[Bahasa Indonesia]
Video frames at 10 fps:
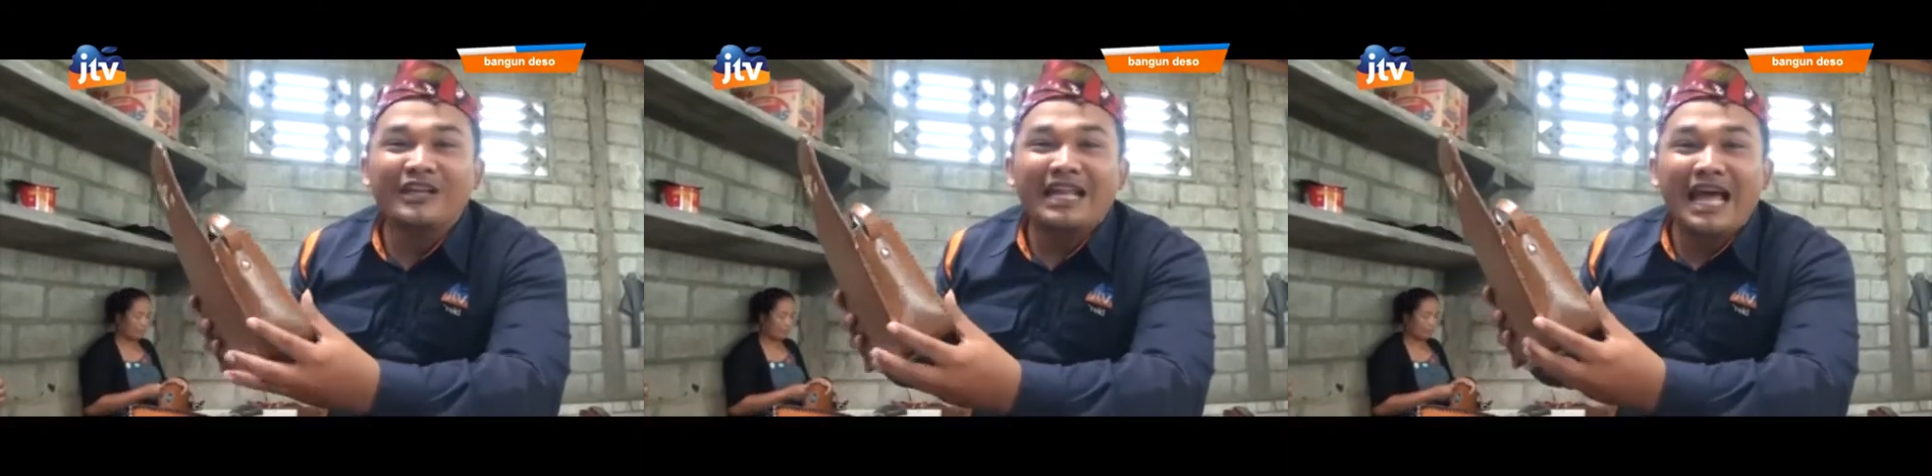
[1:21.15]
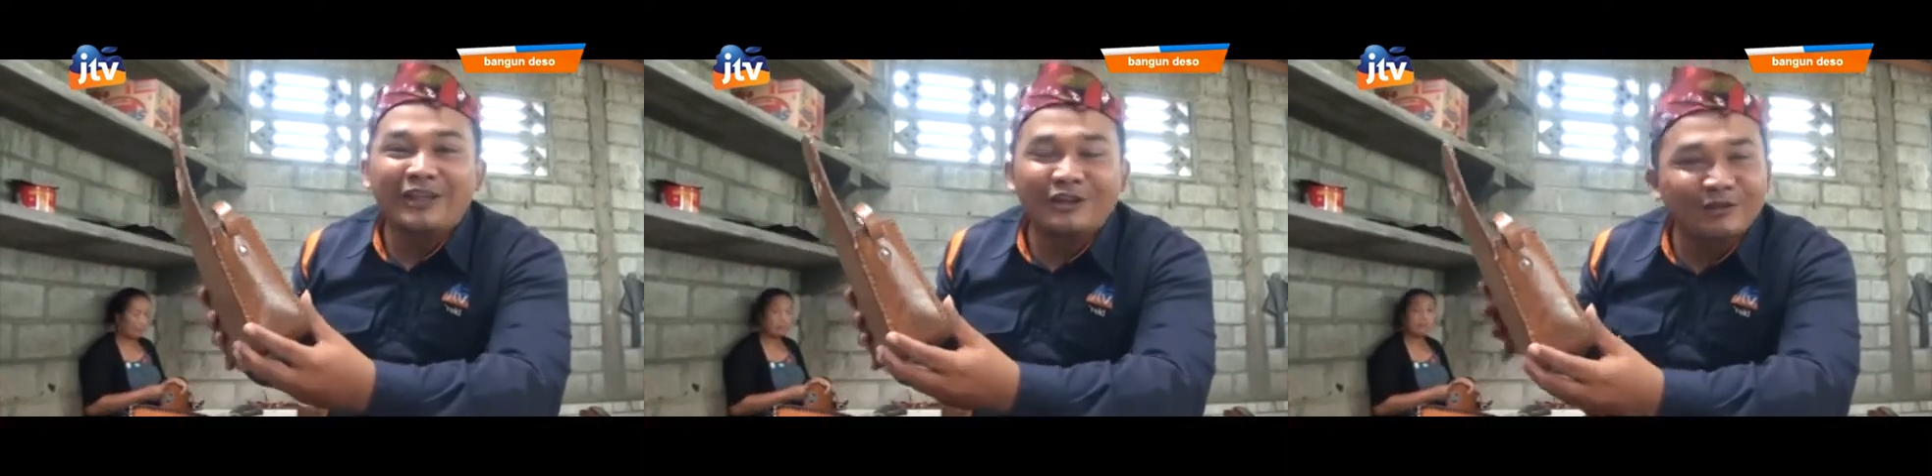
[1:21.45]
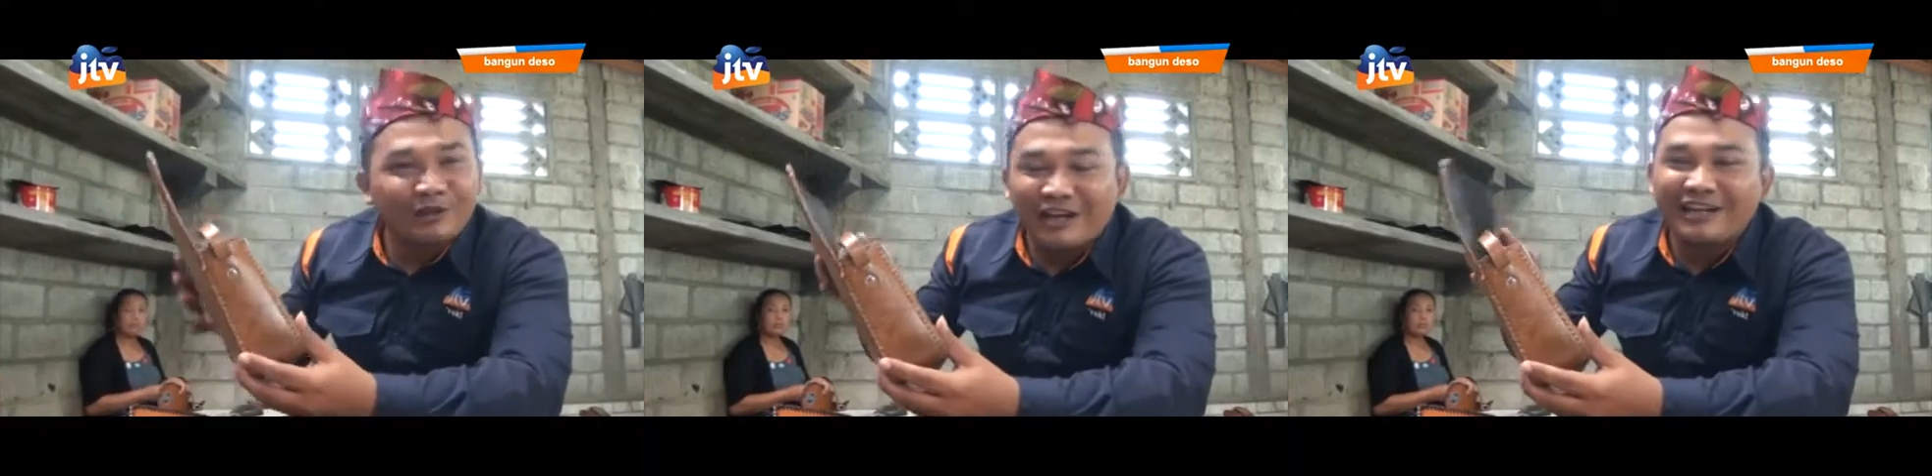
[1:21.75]
lah
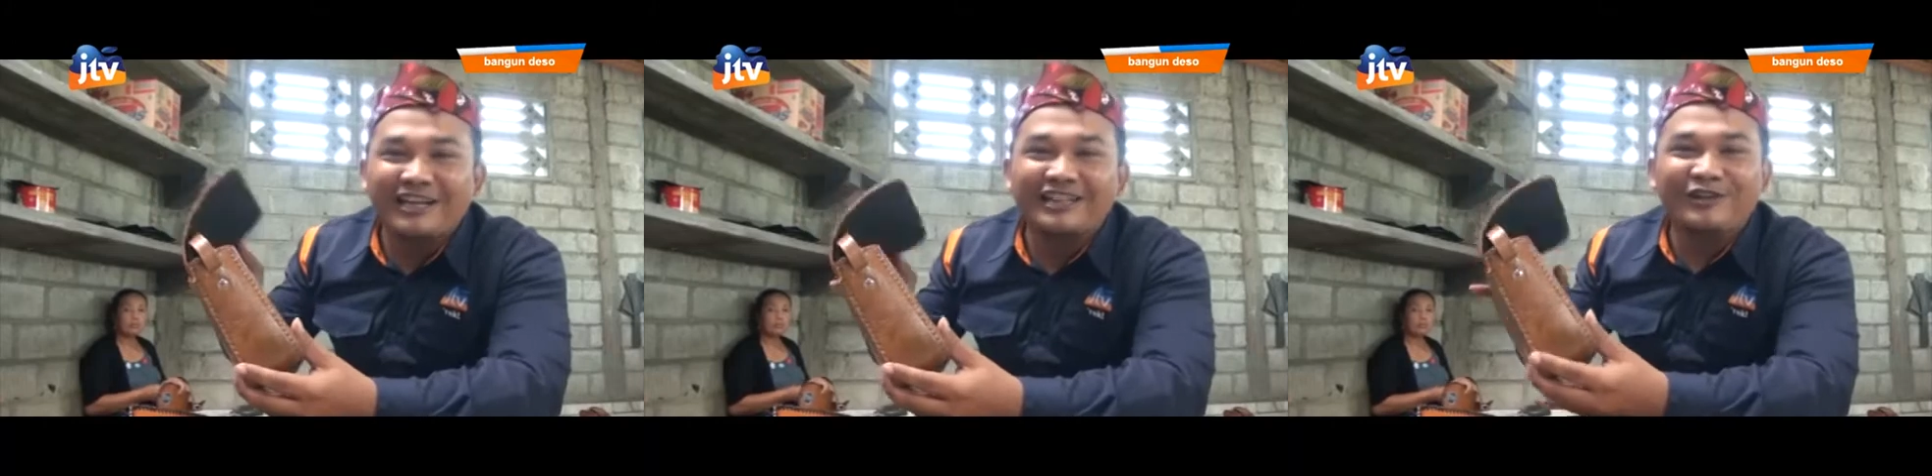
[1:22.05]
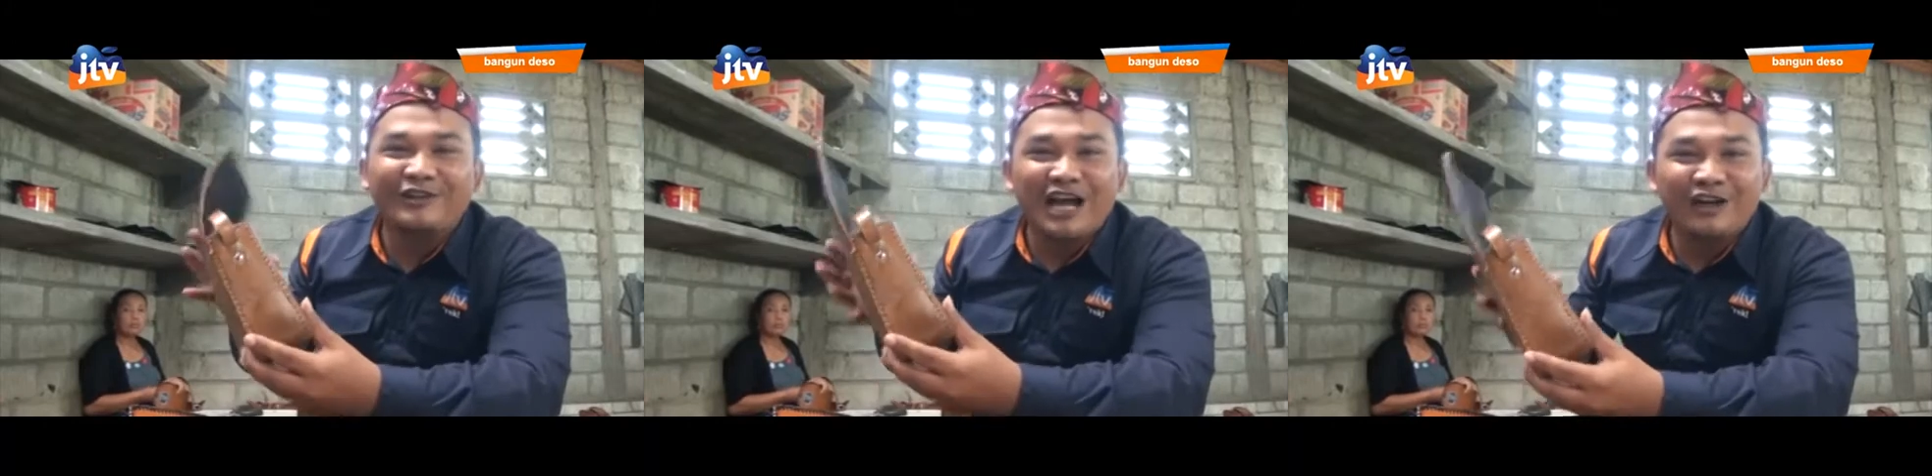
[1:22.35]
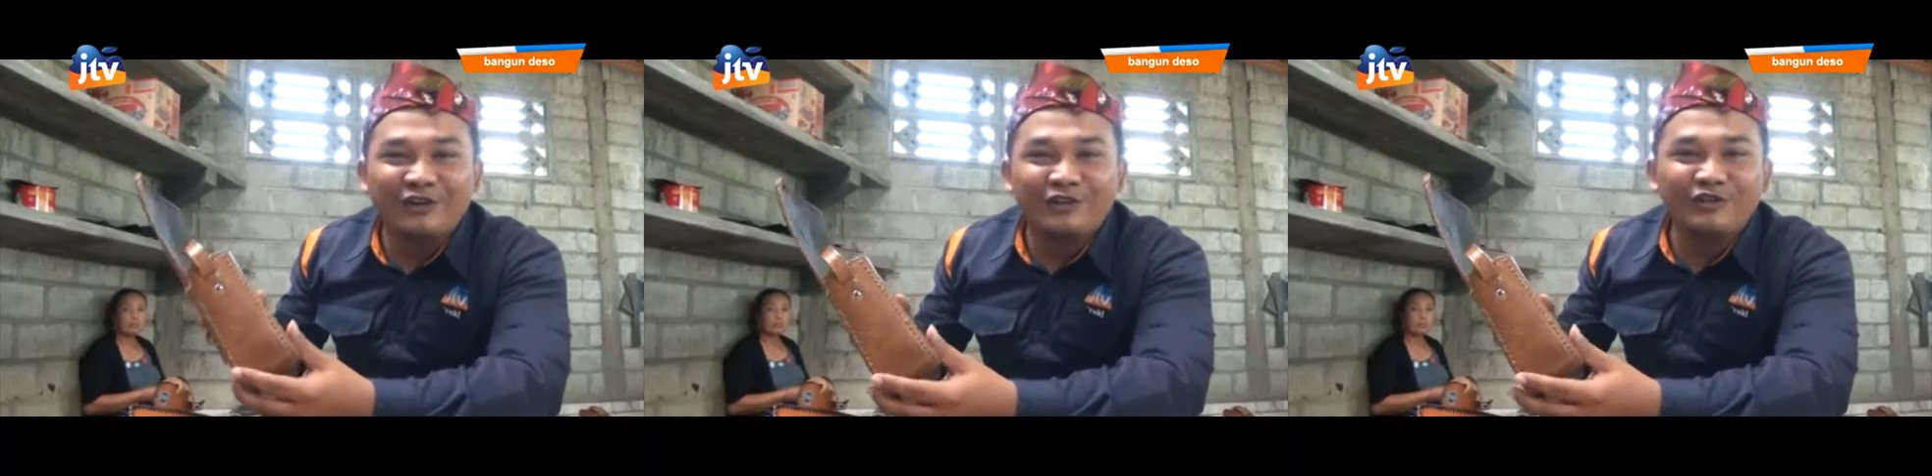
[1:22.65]
dulu orang nek Telung
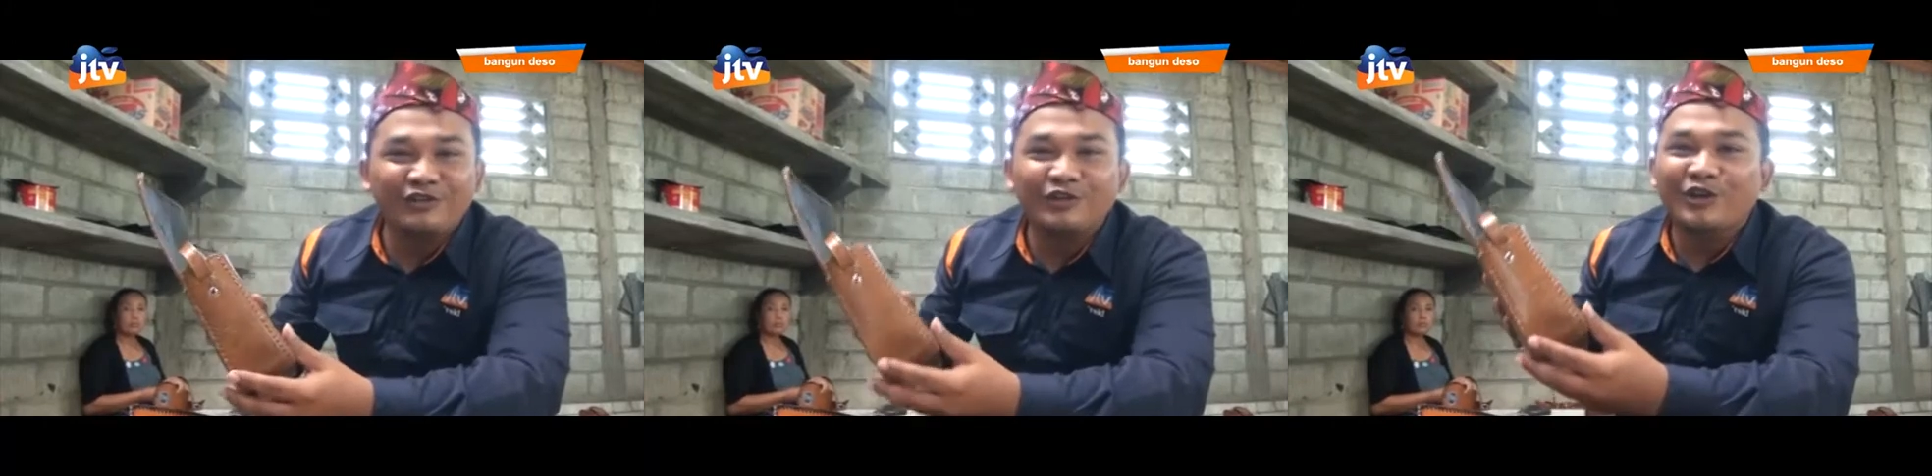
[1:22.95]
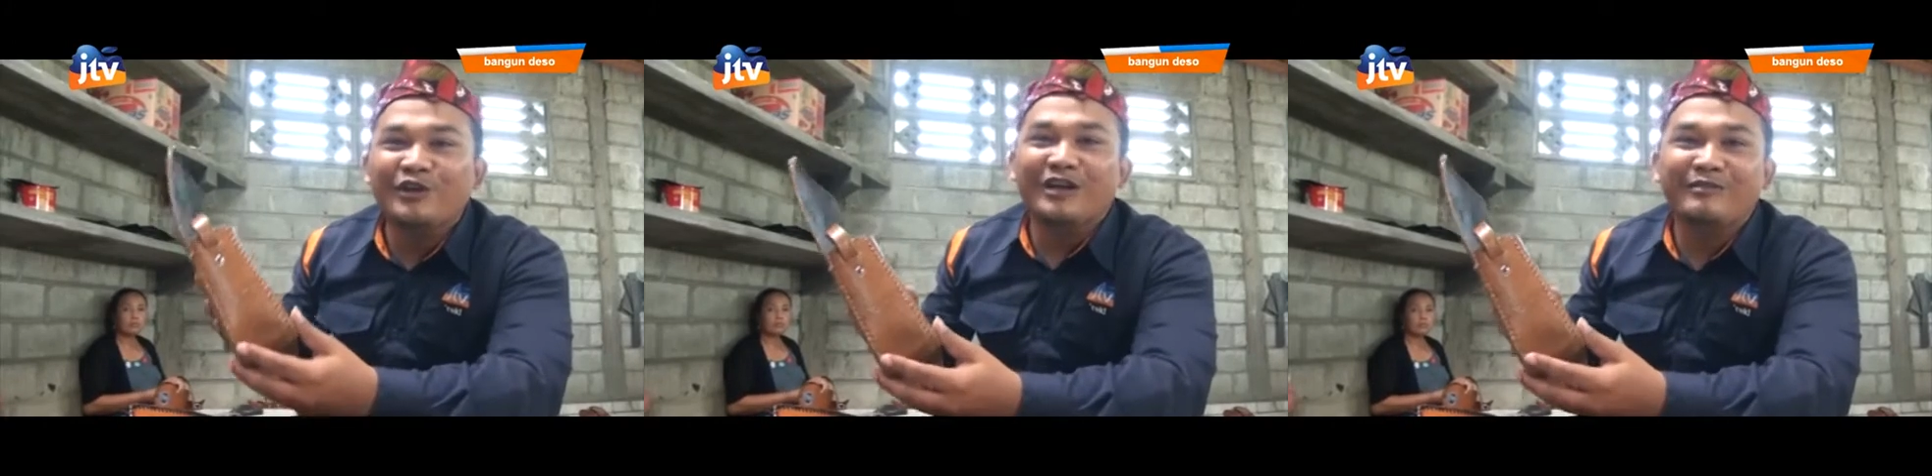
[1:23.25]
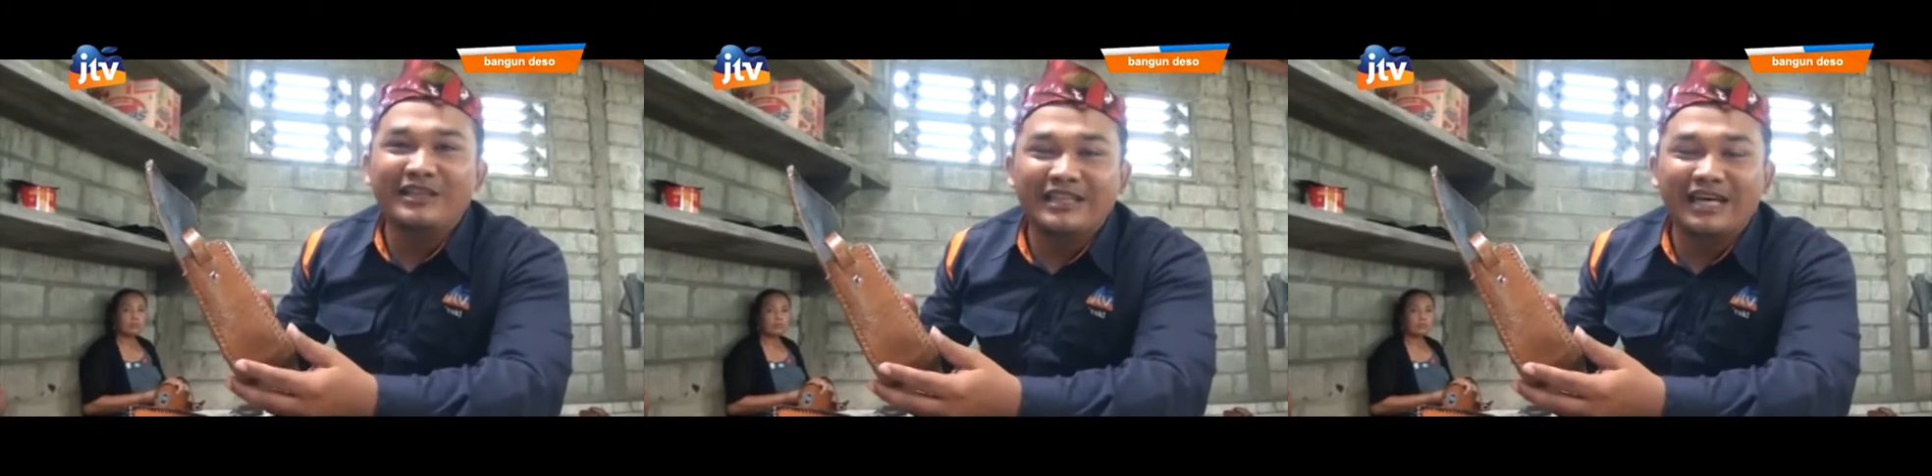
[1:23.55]
Agung utawa nek
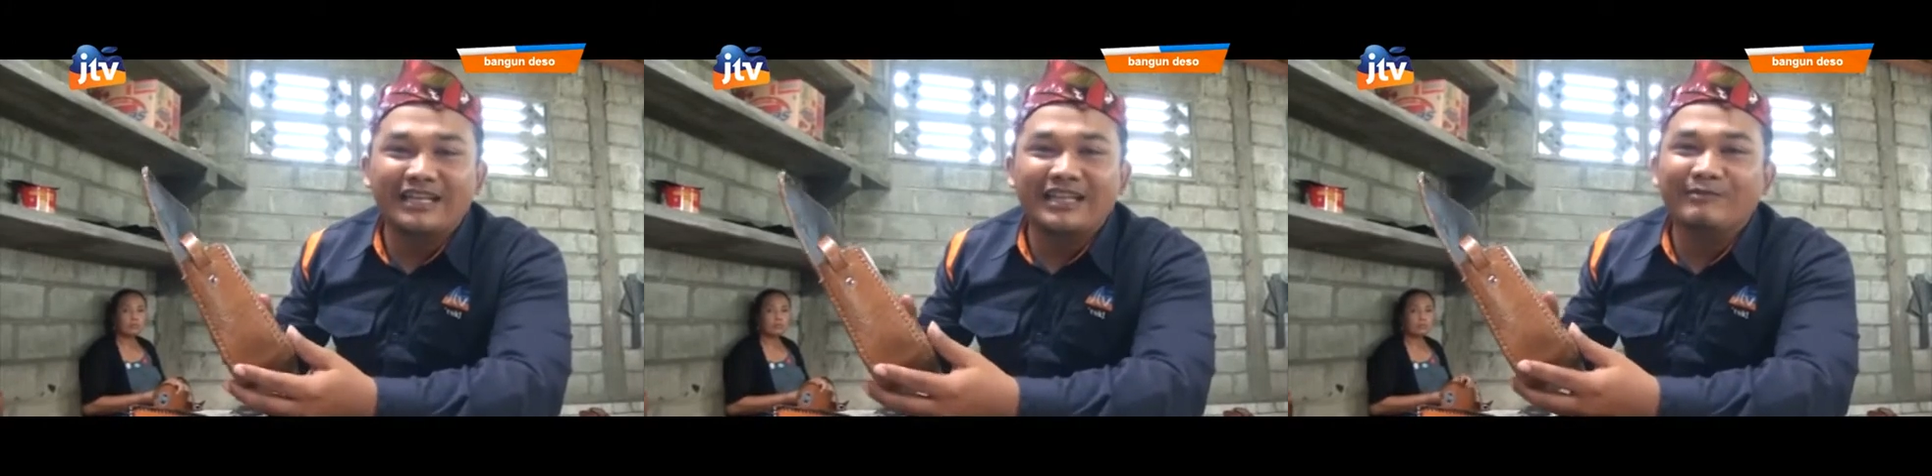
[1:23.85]
Blitar,